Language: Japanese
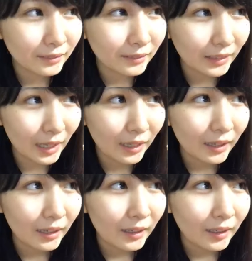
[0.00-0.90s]
で
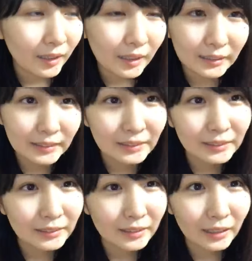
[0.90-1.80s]
返
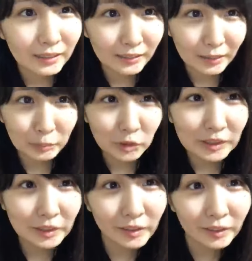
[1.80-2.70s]
信してあげても
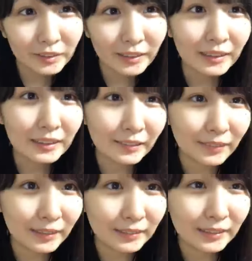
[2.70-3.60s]
いいよって方
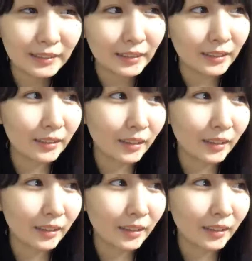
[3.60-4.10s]
はぜひ